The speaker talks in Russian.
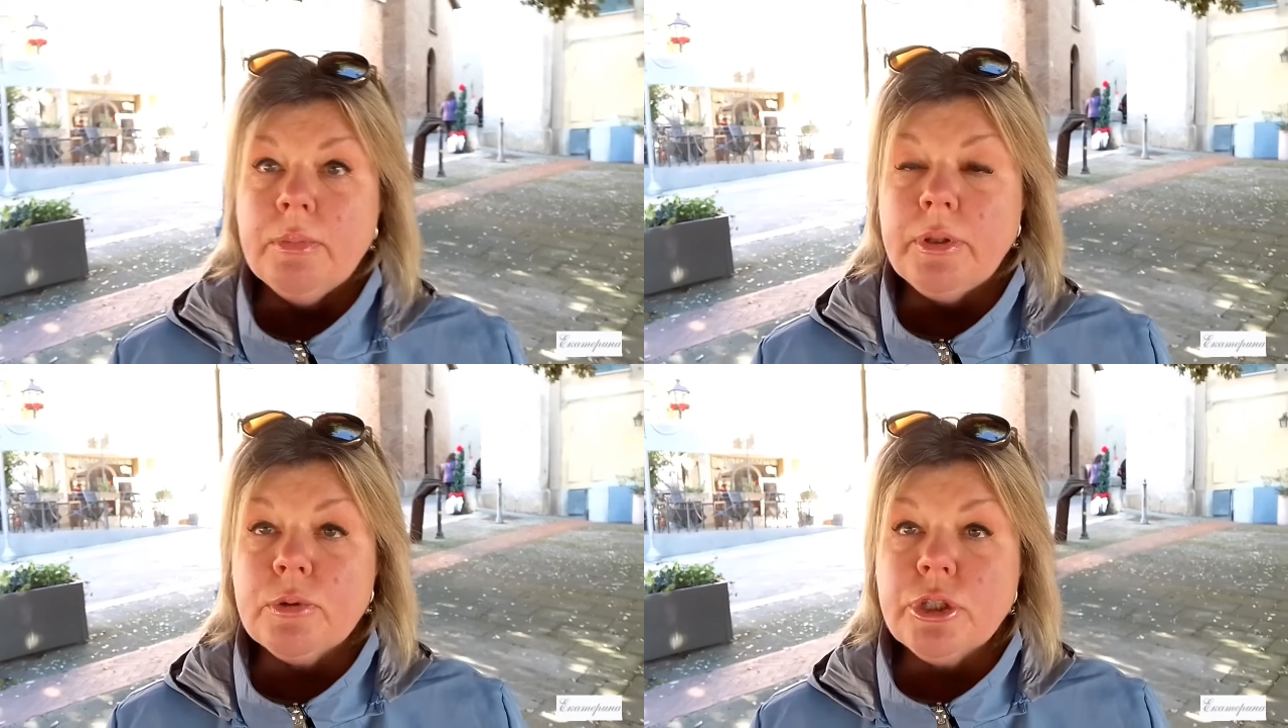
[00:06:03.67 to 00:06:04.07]

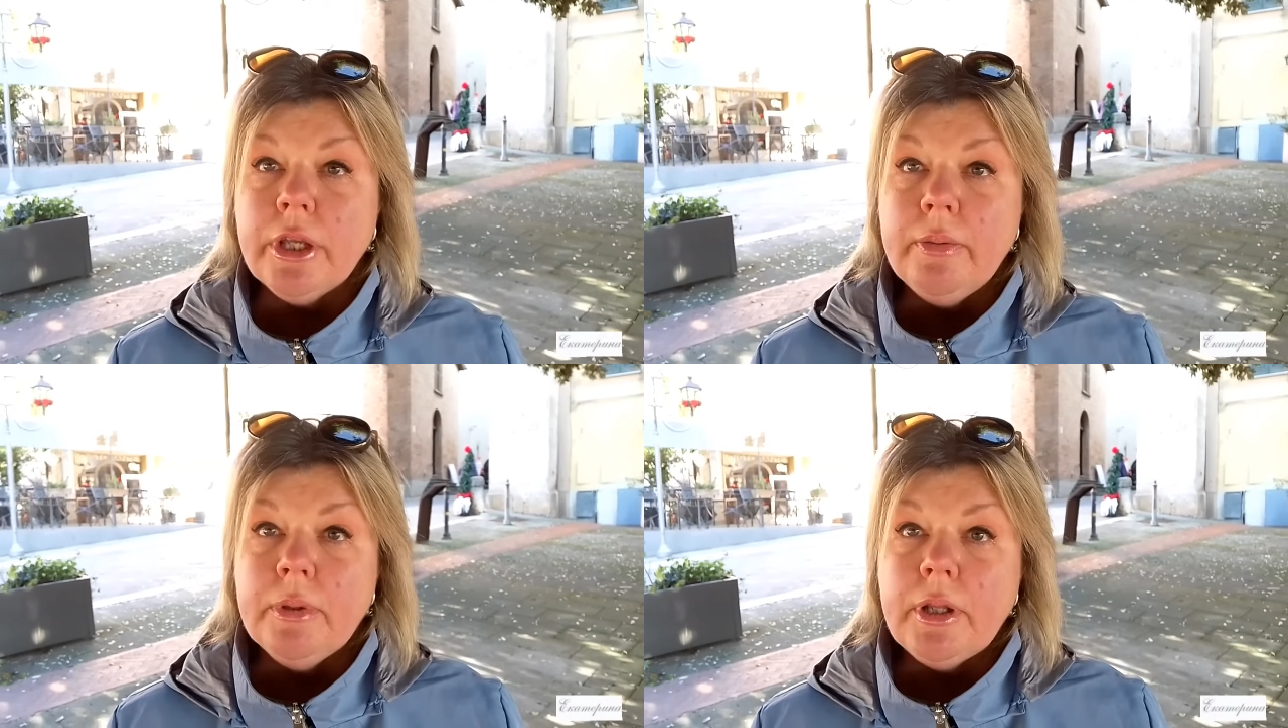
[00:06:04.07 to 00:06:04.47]
потому что
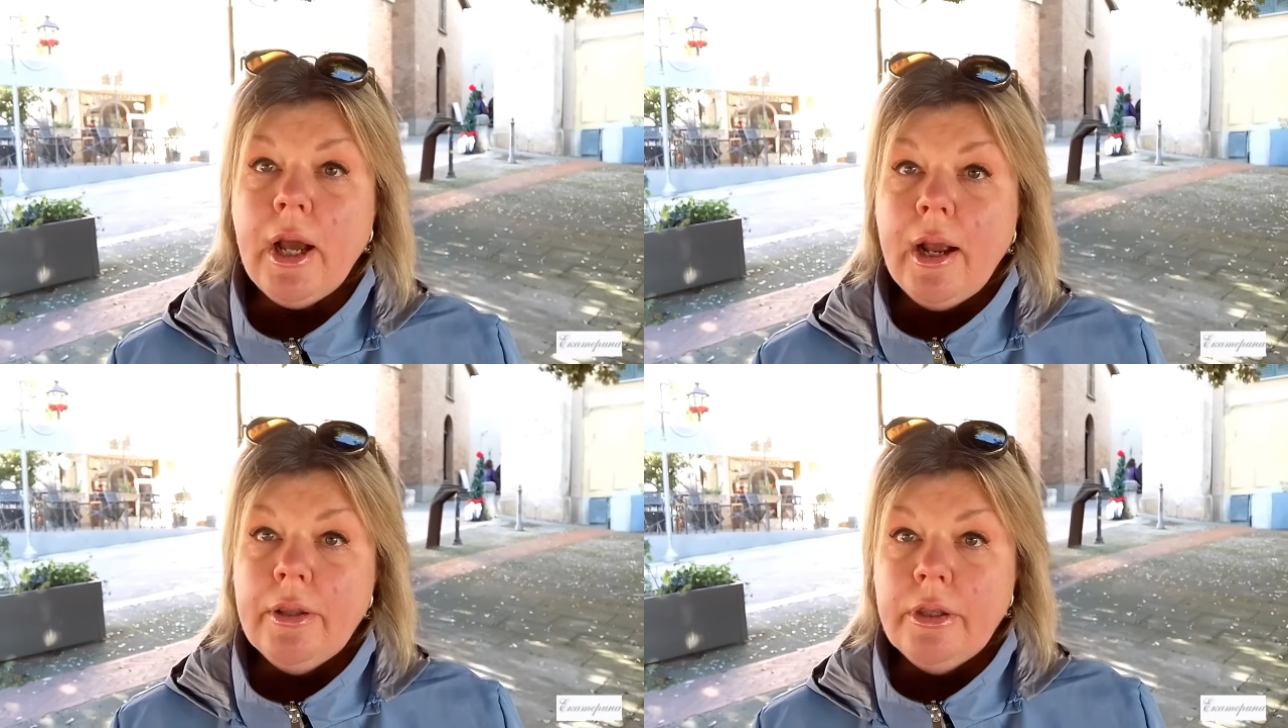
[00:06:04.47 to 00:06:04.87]

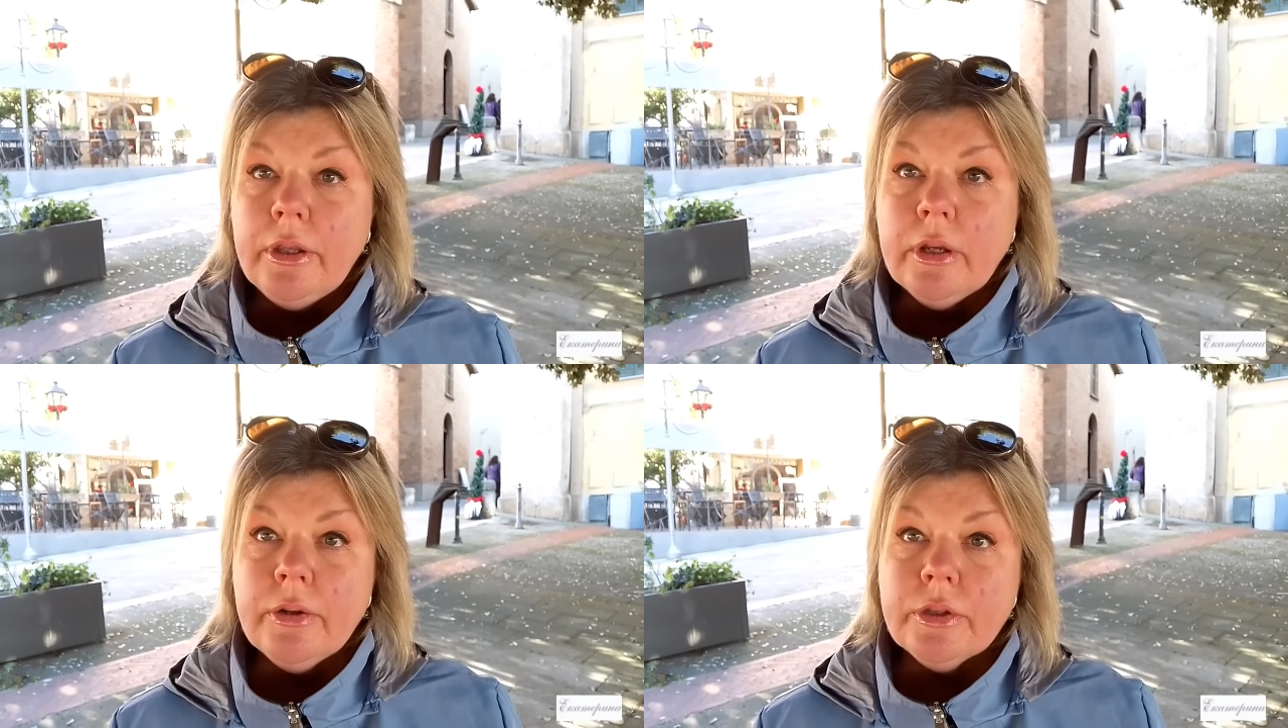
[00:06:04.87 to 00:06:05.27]
именно
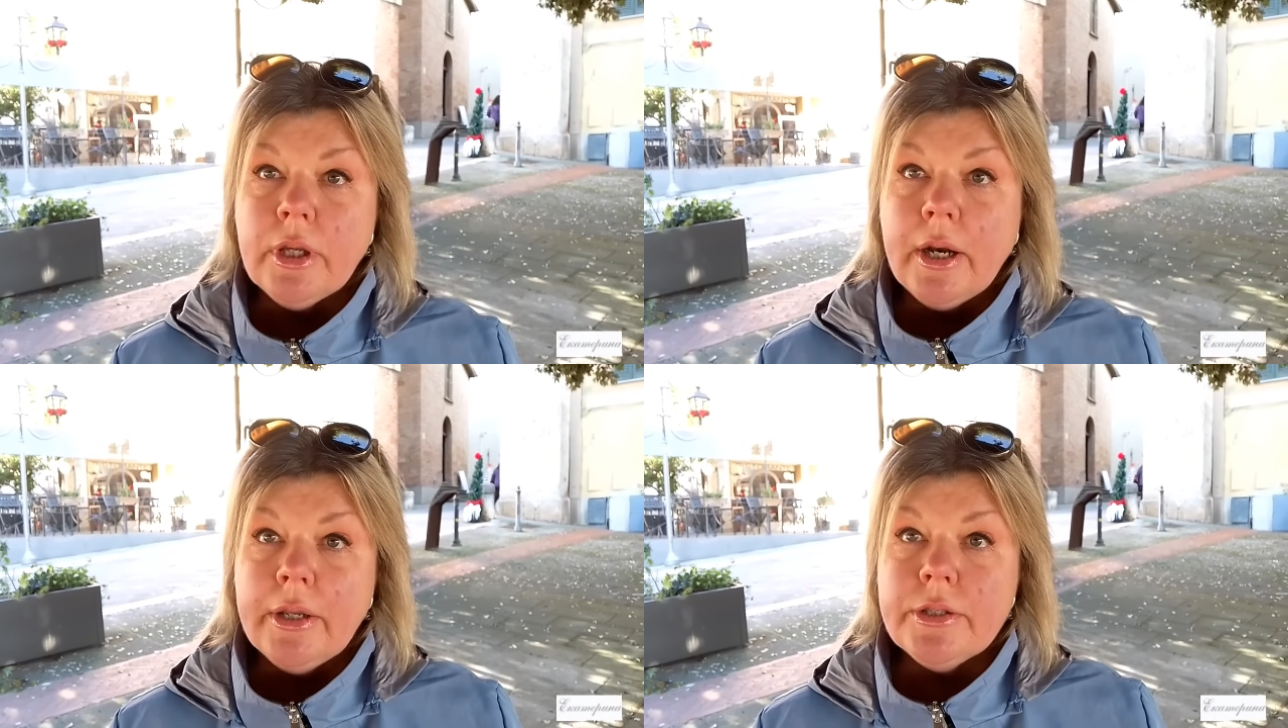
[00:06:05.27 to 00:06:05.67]
они
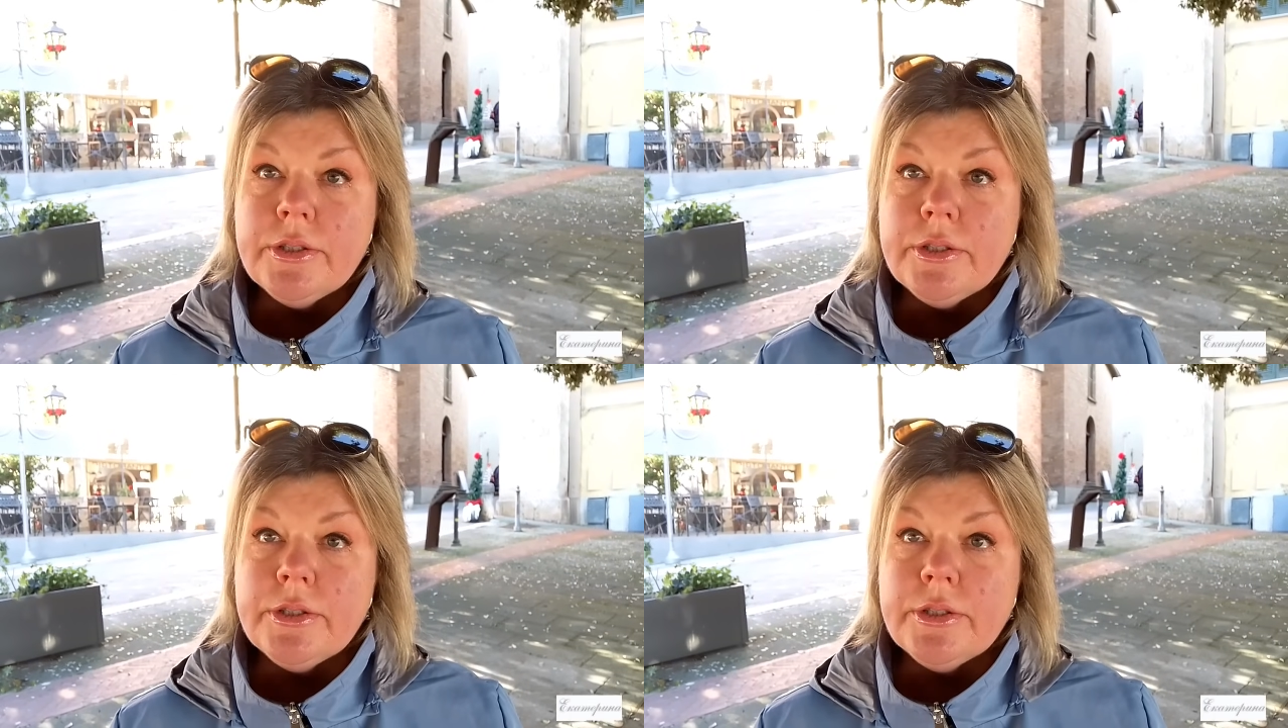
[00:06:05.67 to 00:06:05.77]
дали